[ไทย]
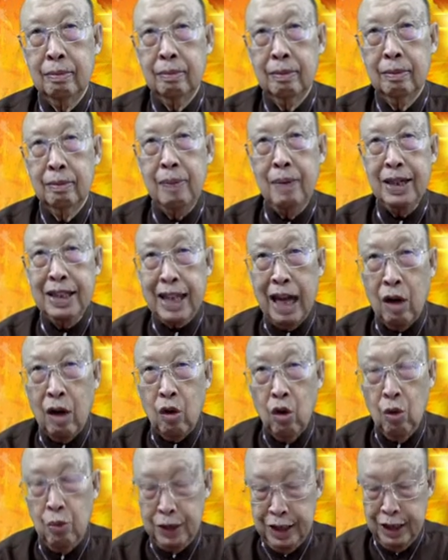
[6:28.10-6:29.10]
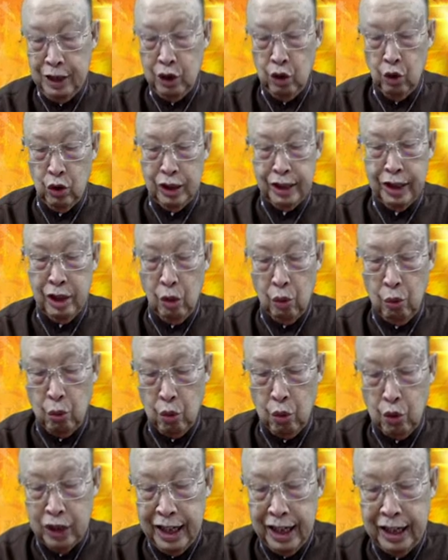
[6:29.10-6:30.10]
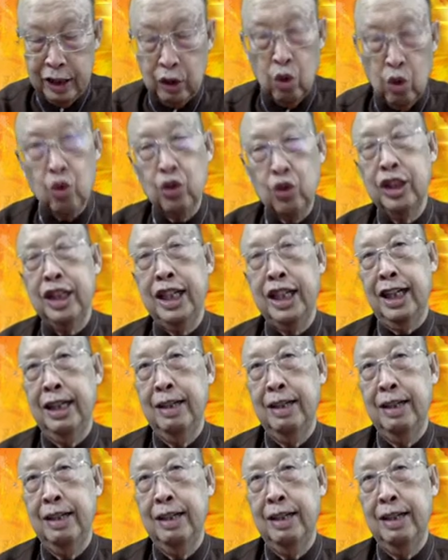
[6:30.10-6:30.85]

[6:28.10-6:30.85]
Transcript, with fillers: และมาจากองค์พระเยซูคริสต์เจ้าผู้ที่เหตุทุกสิ่ง